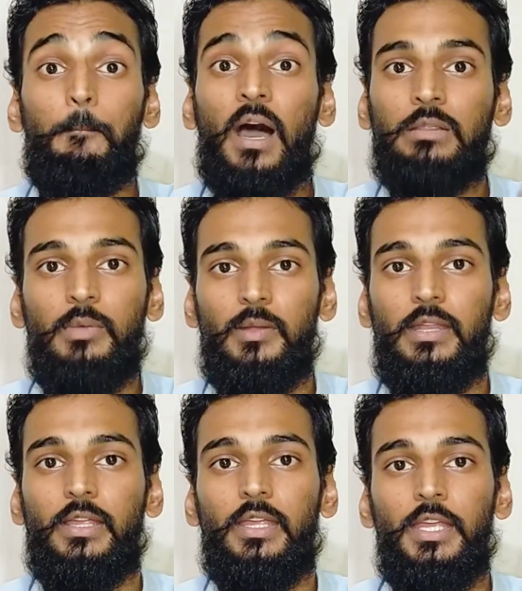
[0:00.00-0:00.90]
बाद में
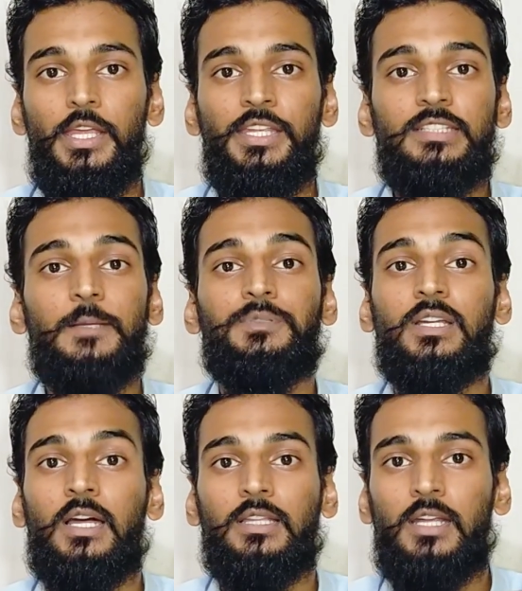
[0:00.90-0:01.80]
मिलेगी ये सबसे
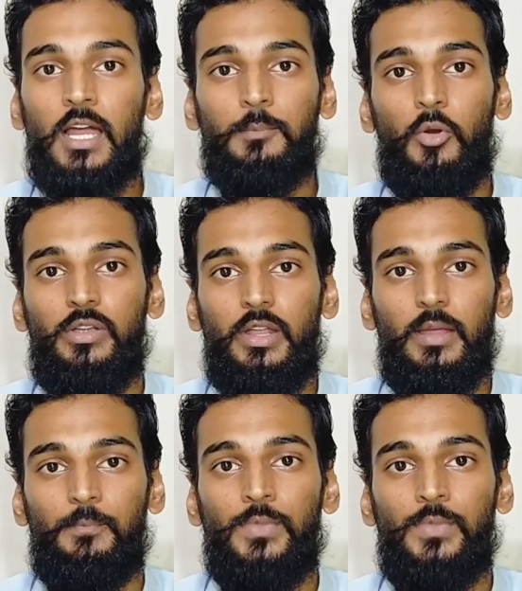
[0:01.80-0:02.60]
खतरनाक पॉइंट है